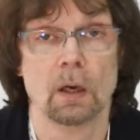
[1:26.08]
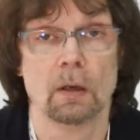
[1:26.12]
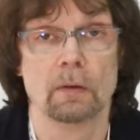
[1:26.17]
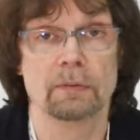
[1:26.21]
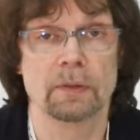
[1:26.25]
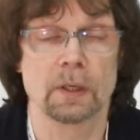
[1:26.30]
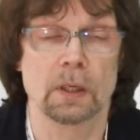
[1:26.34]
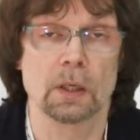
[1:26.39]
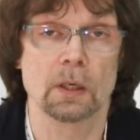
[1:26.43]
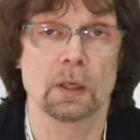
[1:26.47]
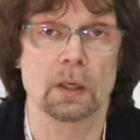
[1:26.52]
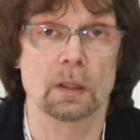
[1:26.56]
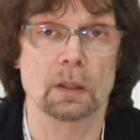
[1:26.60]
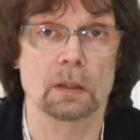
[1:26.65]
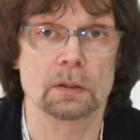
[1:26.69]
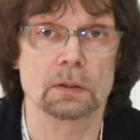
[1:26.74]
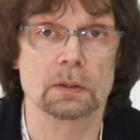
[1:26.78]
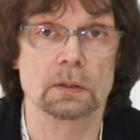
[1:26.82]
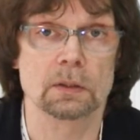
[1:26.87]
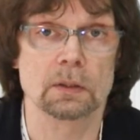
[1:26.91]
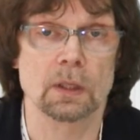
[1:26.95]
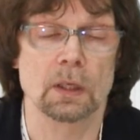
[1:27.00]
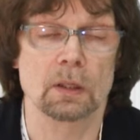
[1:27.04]
филиала
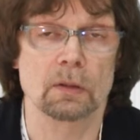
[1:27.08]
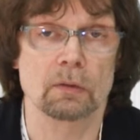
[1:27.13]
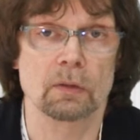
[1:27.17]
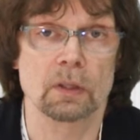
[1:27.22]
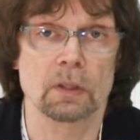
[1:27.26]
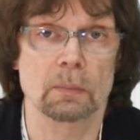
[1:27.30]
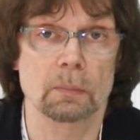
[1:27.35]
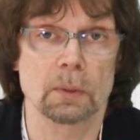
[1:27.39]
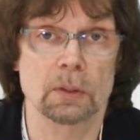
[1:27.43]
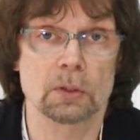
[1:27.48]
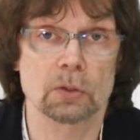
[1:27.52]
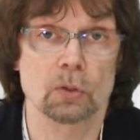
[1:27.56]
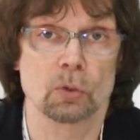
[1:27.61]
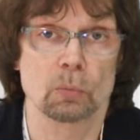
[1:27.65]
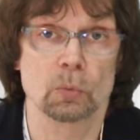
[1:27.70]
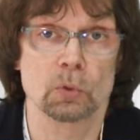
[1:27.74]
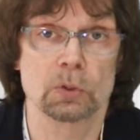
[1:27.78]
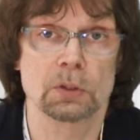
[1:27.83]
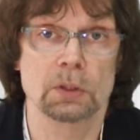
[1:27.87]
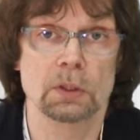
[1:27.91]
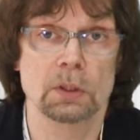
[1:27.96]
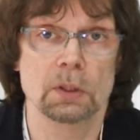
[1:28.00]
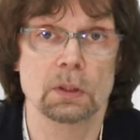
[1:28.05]
Центрального военно-морского
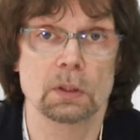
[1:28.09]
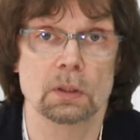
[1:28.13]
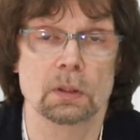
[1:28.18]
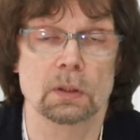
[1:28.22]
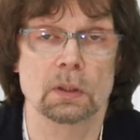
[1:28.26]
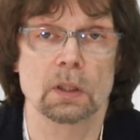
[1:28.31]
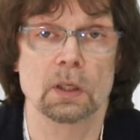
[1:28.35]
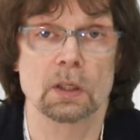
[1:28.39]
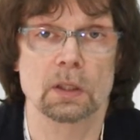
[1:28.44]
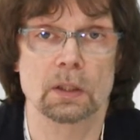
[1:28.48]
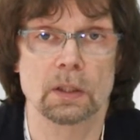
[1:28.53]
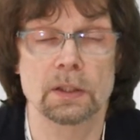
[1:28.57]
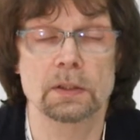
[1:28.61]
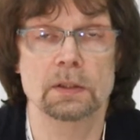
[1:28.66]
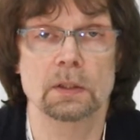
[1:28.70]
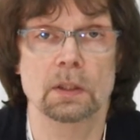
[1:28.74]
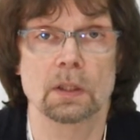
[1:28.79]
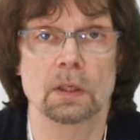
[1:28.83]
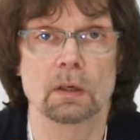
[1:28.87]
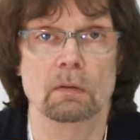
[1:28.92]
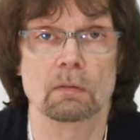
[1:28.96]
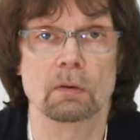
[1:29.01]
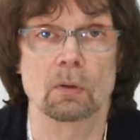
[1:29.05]
музея на
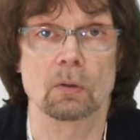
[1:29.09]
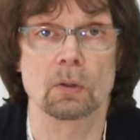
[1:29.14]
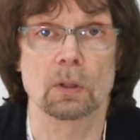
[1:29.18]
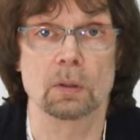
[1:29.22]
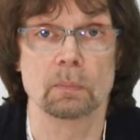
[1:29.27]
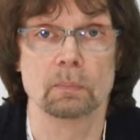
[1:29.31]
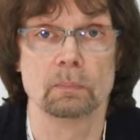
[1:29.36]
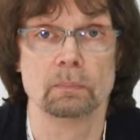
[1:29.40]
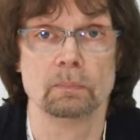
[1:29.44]
крейсере «Аврора».